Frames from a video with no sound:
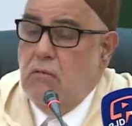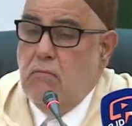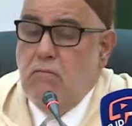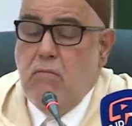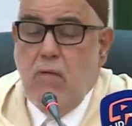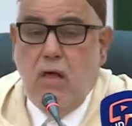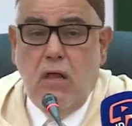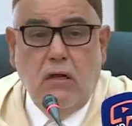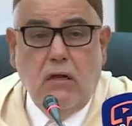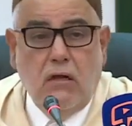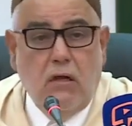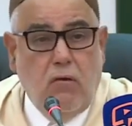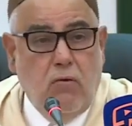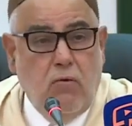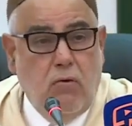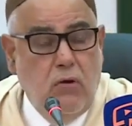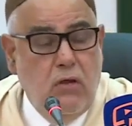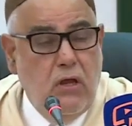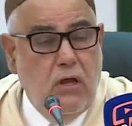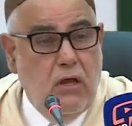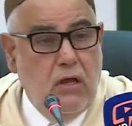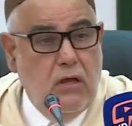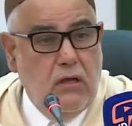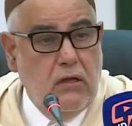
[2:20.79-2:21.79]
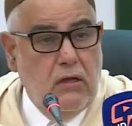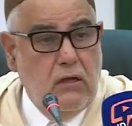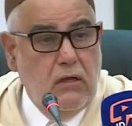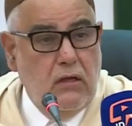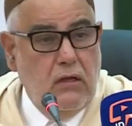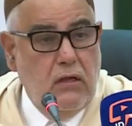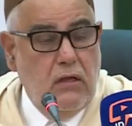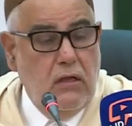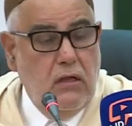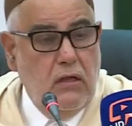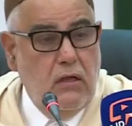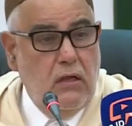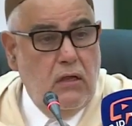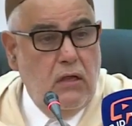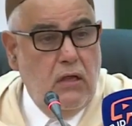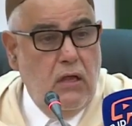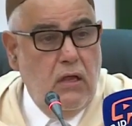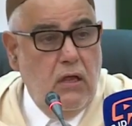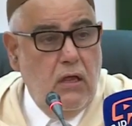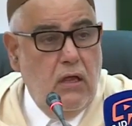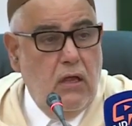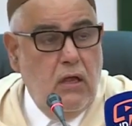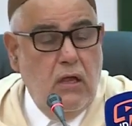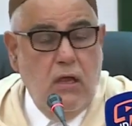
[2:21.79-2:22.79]
مالك اخويا
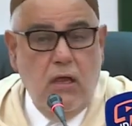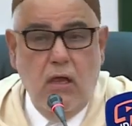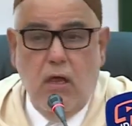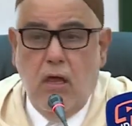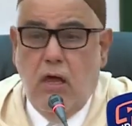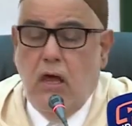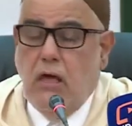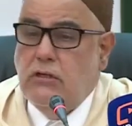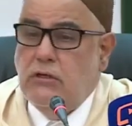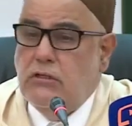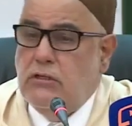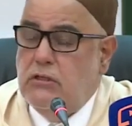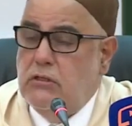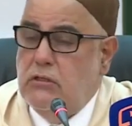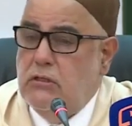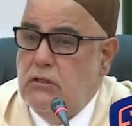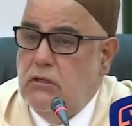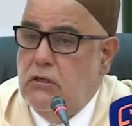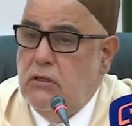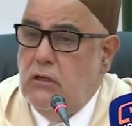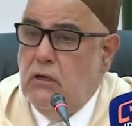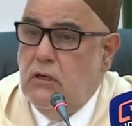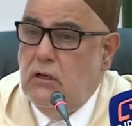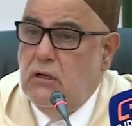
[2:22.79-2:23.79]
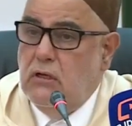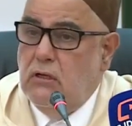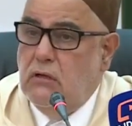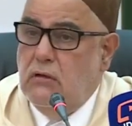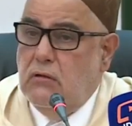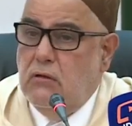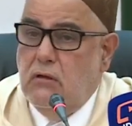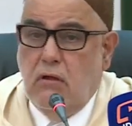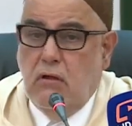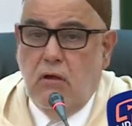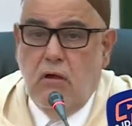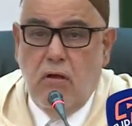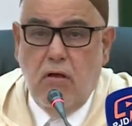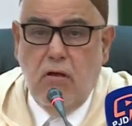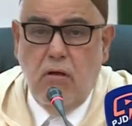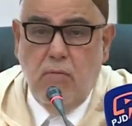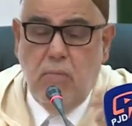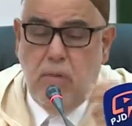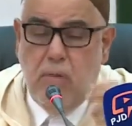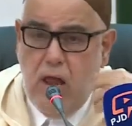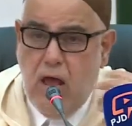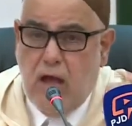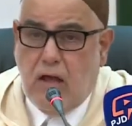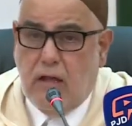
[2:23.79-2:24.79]
اش
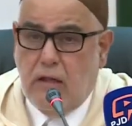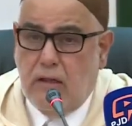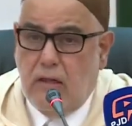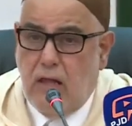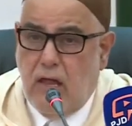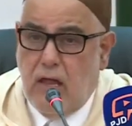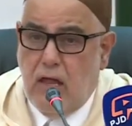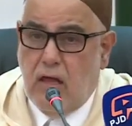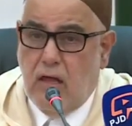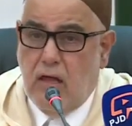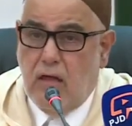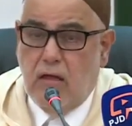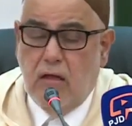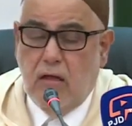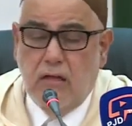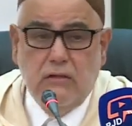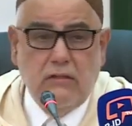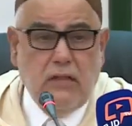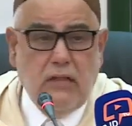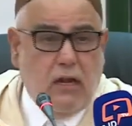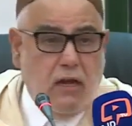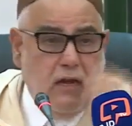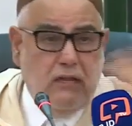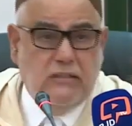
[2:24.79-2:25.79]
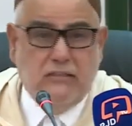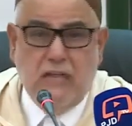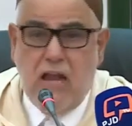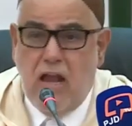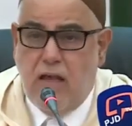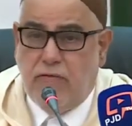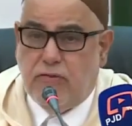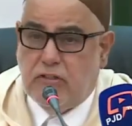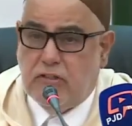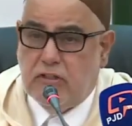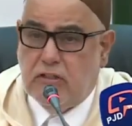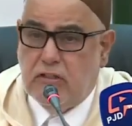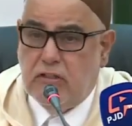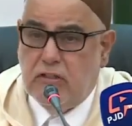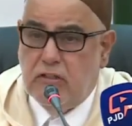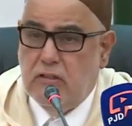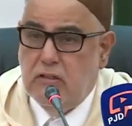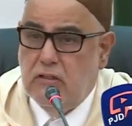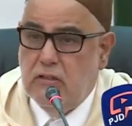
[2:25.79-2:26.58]
بلاك الله ضرك زلافتك